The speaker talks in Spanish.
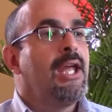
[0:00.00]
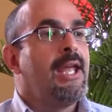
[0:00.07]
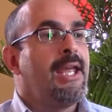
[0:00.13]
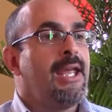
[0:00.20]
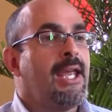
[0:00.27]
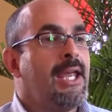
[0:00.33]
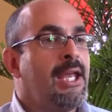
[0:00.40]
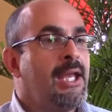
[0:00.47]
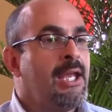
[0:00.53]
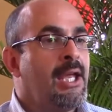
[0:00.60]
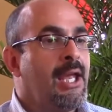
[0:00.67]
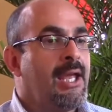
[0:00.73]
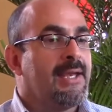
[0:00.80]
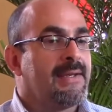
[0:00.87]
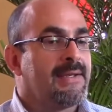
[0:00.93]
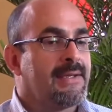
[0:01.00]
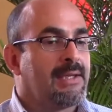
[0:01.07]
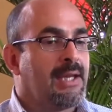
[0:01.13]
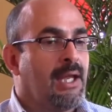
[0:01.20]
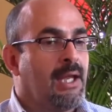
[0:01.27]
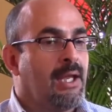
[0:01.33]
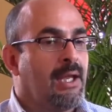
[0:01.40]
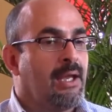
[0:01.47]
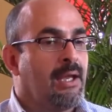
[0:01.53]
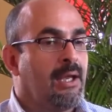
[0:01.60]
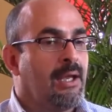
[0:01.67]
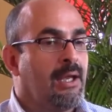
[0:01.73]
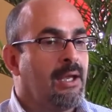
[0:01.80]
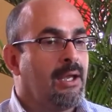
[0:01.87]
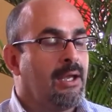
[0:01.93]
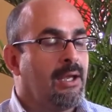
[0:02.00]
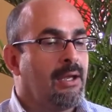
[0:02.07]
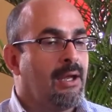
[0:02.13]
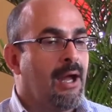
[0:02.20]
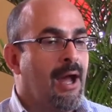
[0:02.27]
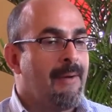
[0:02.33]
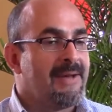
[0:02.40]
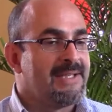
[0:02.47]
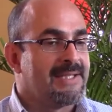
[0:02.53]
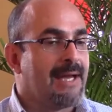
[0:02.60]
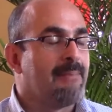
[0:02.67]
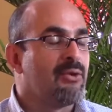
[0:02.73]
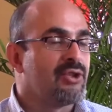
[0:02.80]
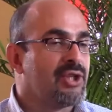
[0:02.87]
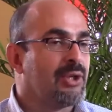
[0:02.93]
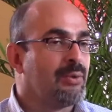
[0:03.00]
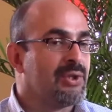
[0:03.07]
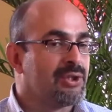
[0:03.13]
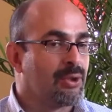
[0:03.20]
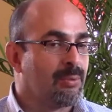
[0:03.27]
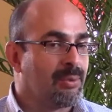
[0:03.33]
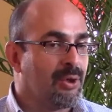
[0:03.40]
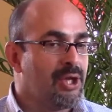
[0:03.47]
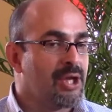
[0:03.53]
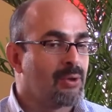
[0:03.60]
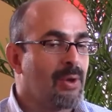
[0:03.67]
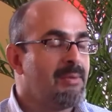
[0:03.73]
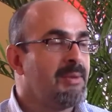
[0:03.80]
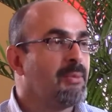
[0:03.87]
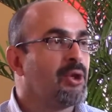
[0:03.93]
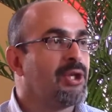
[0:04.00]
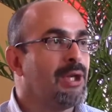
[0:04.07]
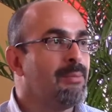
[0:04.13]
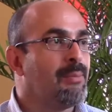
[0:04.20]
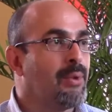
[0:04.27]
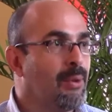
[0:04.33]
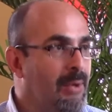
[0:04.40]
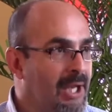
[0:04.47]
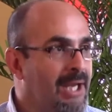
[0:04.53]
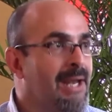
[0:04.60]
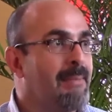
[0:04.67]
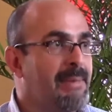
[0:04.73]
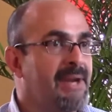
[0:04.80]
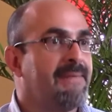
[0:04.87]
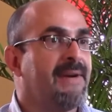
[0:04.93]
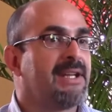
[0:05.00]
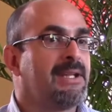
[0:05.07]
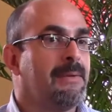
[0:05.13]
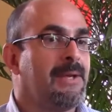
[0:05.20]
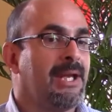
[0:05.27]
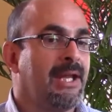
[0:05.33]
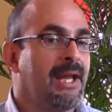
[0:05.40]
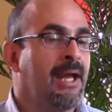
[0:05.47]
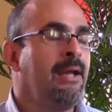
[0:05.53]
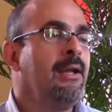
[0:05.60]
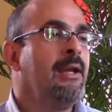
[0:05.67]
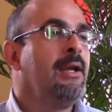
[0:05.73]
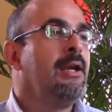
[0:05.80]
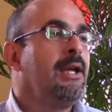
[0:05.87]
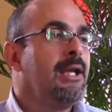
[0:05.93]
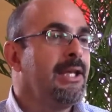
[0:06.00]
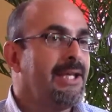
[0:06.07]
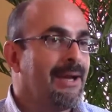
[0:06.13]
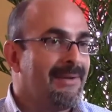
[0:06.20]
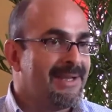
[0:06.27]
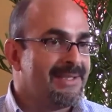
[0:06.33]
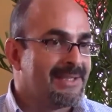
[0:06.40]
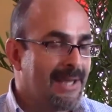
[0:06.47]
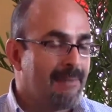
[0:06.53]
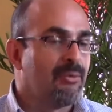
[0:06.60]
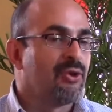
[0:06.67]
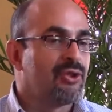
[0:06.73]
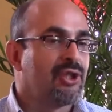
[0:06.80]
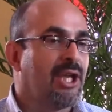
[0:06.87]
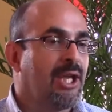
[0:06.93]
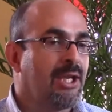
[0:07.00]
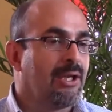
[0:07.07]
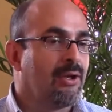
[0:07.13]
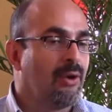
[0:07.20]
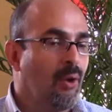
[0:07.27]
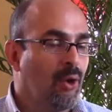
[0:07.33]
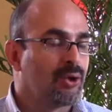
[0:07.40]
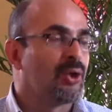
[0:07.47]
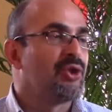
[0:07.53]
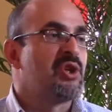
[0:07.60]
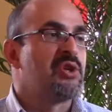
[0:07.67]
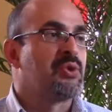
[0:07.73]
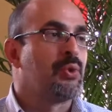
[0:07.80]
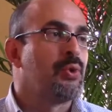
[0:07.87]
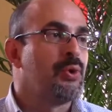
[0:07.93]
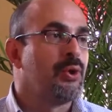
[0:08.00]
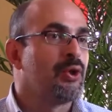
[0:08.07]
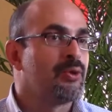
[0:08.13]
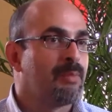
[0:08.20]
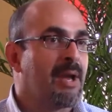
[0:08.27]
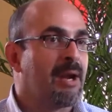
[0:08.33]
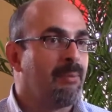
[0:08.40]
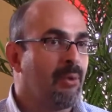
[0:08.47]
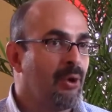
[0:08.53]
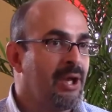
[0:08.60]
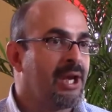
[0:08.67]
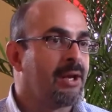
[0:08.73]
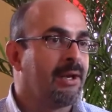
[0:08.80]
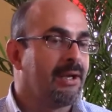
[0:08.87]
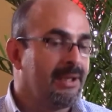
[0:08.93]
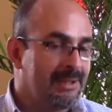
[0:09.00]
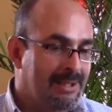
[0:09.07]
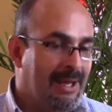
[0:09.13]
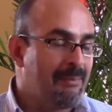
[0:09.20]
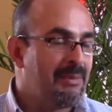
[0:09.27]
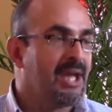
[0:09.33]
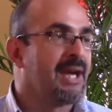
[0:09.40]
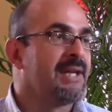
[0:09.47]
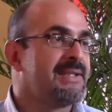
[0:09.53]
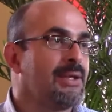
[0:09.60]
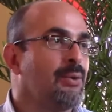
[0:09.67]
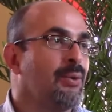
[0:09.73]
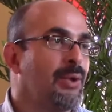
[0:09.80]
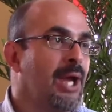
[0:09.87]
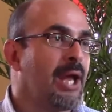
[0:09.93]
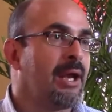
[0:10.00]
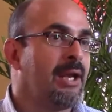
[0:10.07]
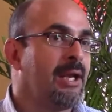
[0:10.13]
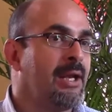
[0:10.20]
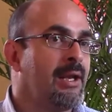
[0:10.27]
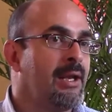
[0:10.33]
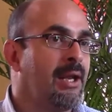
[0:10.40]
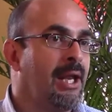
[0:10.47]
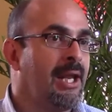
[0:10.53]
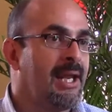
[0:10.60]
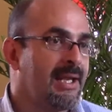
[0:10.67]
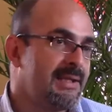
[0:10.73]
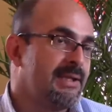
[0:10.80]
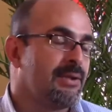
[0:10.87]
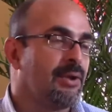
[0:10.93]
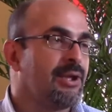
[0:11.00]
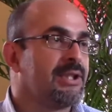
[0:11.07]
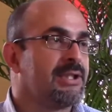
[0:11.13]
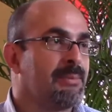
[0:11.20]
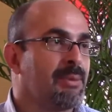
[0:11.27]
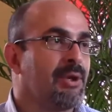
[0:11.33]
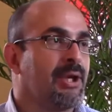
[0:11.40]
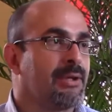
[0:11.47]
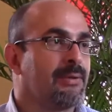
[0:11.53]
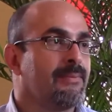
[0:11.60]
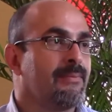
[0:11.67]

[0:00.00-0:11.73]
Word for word: y este, avanzamos en nuestro proyecto al mismo tiempo en la prefactibilidad y avanzamos en otros estudios para poder también asegurar el, éxito de este proyecto.